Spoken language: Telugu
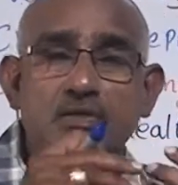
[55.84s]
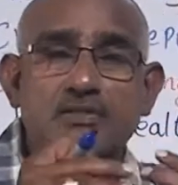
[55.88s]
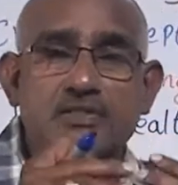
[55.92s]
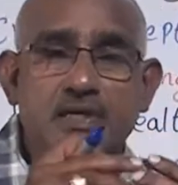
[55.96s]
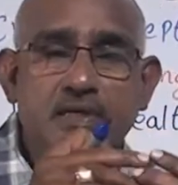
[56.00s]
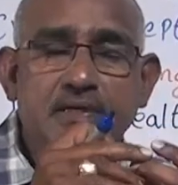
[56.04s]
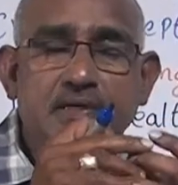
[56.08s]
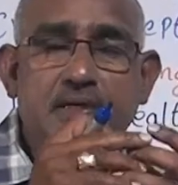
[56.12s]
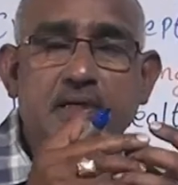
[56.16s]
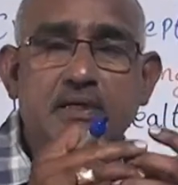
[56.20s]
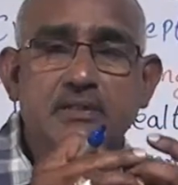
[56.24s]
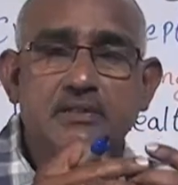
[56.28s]

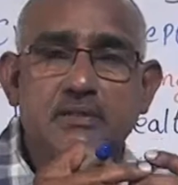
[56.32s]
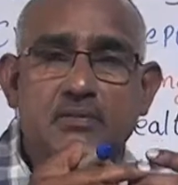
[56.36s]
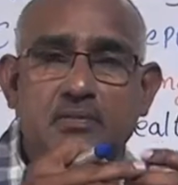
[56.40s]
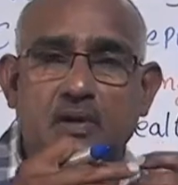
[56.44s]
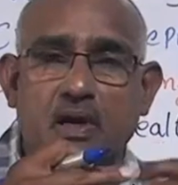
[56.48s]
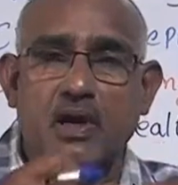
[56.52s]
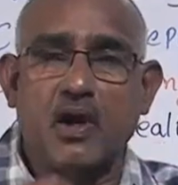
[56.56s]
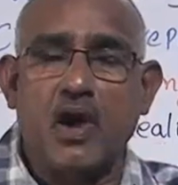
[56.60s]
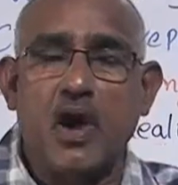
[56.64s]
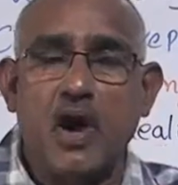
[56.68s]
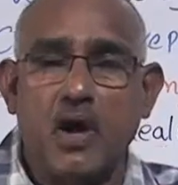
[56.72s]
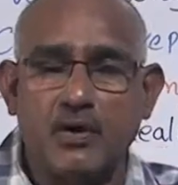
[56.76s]
సెంటెన్స్
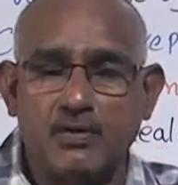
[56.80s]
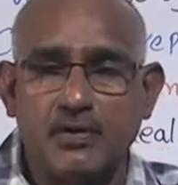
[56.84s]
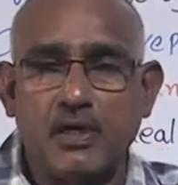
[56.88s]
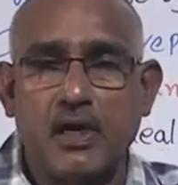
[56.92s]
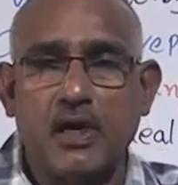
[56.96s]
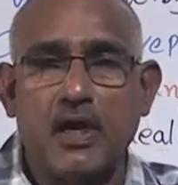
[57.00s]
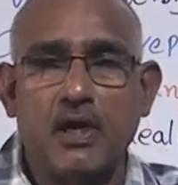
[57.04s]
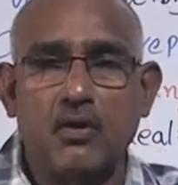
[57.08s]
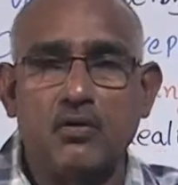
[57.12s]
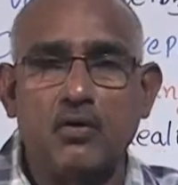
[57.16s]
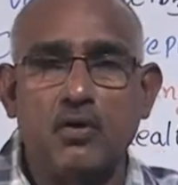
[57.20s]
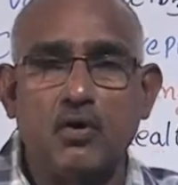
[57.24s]
మన హార్ట్
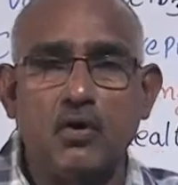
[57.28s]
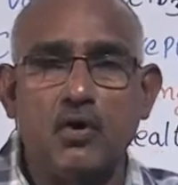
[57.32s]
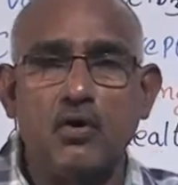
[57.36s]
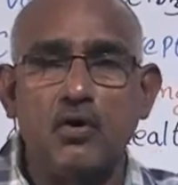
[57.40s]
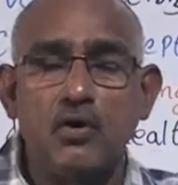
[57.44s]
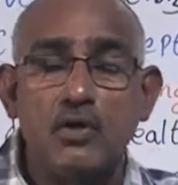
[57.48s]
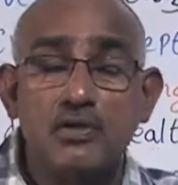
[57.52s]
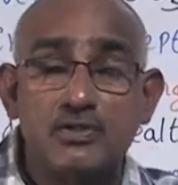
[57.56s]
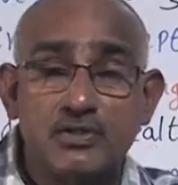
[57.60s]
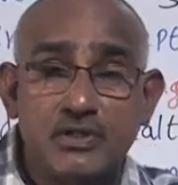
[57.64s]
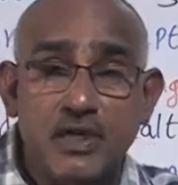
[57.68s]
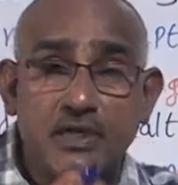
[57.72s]
ఎలాగో
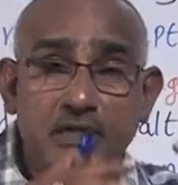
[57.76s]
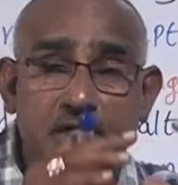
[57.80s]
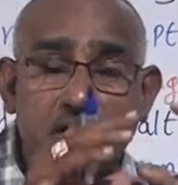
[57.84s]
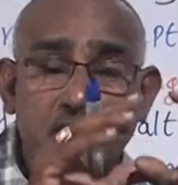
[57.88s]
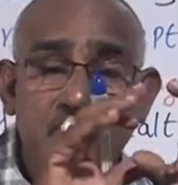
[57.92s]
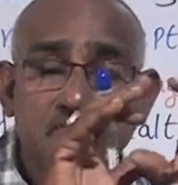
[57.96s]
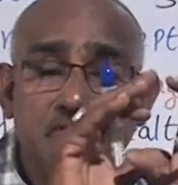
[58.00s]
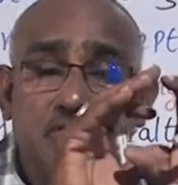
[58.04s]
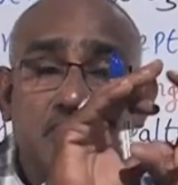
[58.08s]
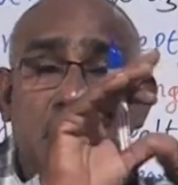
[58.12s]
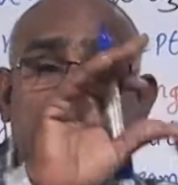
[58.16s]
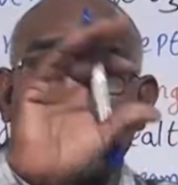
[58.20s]

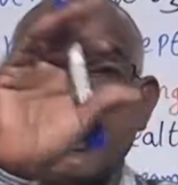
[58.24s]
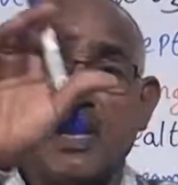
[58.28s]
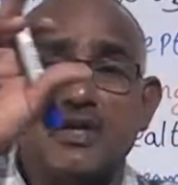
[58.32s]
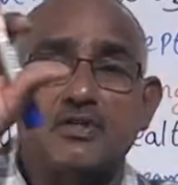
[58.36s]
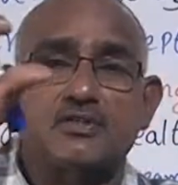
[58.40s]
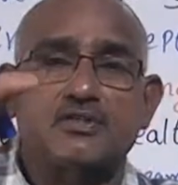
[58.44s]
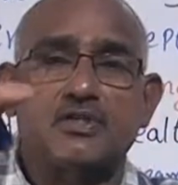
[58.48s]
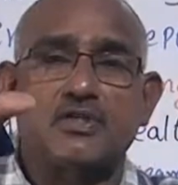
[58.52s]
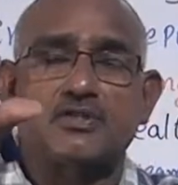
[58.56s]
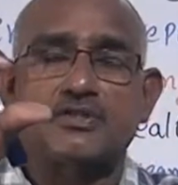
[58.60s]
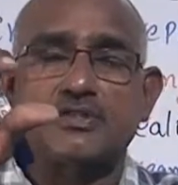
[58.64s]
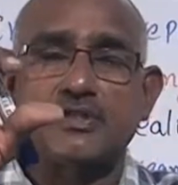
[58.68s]
సెంటెన్స్ యొక్క
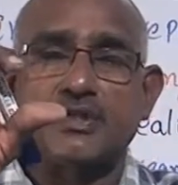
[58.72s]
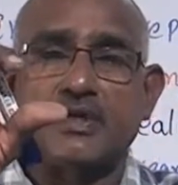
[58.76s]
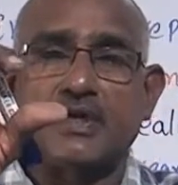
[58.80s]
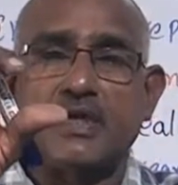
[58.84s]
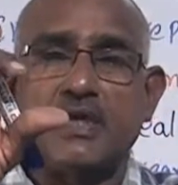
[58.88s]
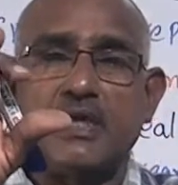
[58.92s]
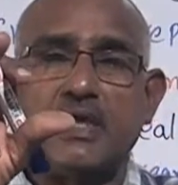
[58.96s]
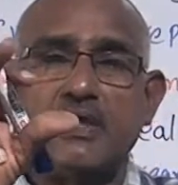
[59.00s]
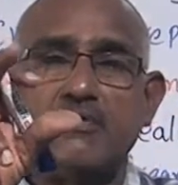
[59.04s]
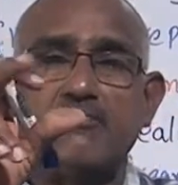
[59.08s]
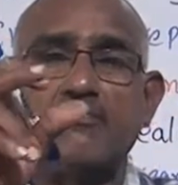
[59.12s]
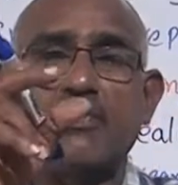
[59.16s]

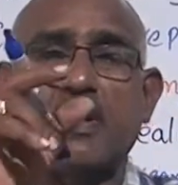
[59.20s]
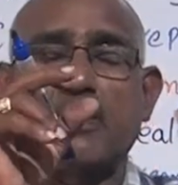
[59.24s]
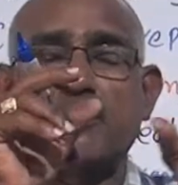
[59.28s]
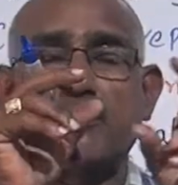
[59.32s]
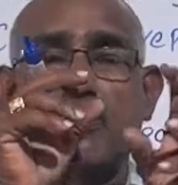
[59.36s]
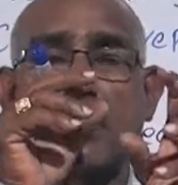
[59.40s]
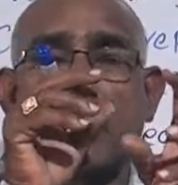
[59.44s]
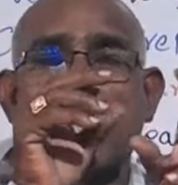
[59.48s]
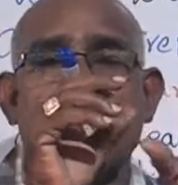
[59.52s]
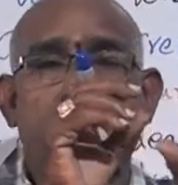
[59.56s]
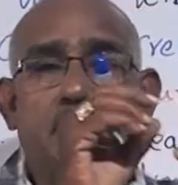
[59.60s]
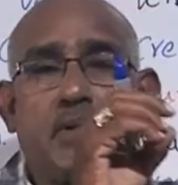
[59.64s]
కన్స్ట్రక్షన్కి
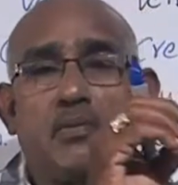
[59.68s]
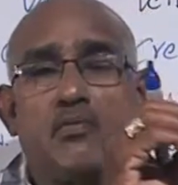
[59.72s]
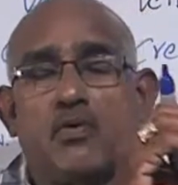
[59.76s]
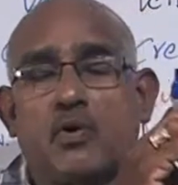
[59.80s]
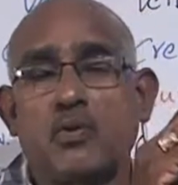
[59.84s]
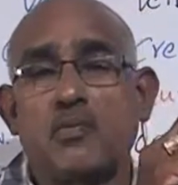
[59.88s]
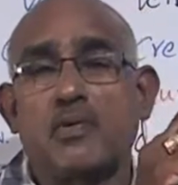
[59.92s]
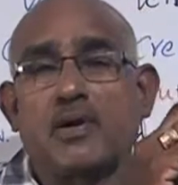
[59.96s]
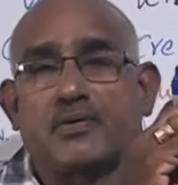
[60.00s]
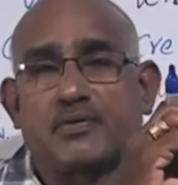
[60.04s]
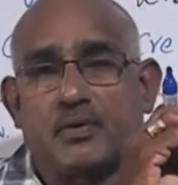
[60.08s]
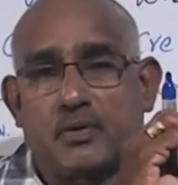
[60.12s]
వెర్బ్ ఎలా
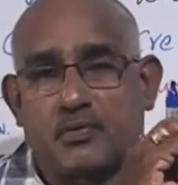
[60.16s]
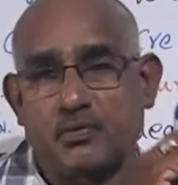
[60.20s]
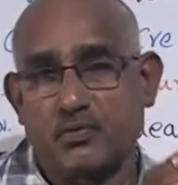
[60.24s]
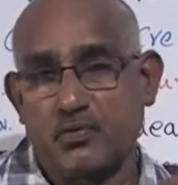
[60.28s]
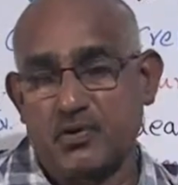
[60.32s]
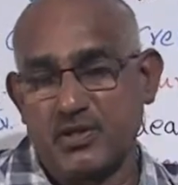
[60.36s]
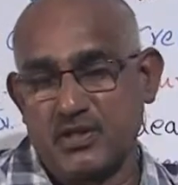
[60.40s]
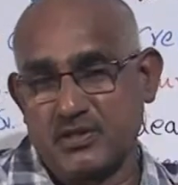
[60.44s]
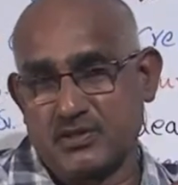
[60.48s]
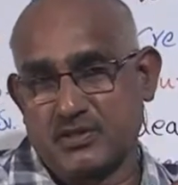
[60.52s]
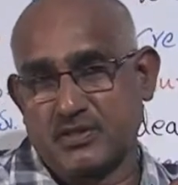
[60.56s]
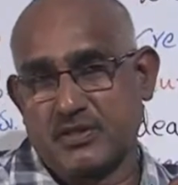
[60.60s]
ప్రముఖ పాత్ర
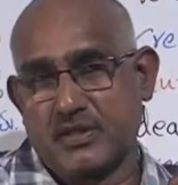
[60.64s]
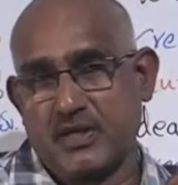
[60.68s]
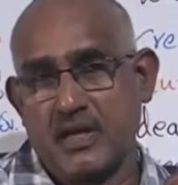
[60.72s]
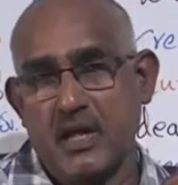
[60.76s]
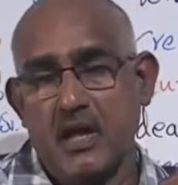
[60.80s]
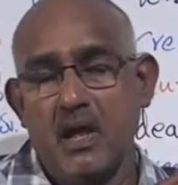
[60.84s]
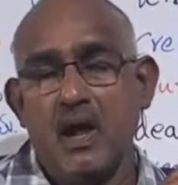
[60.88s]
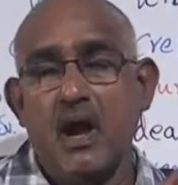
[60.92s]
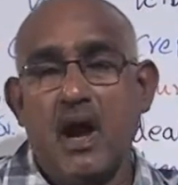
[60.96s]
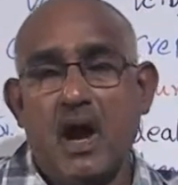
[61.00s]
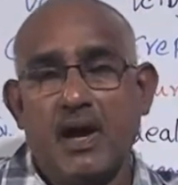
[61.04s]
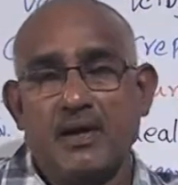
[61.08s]
పోషిస్తుంది
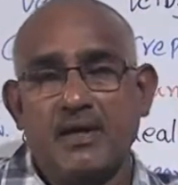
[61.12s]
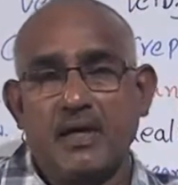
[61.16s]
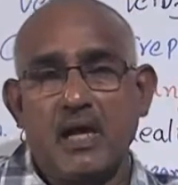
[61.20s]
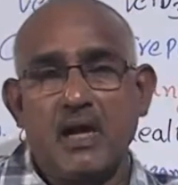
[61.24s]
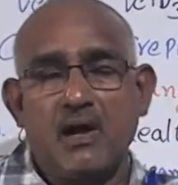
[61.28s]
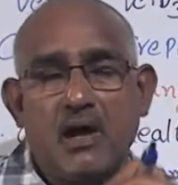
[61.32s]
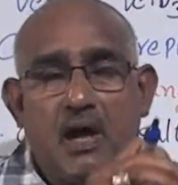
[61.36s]
అంటే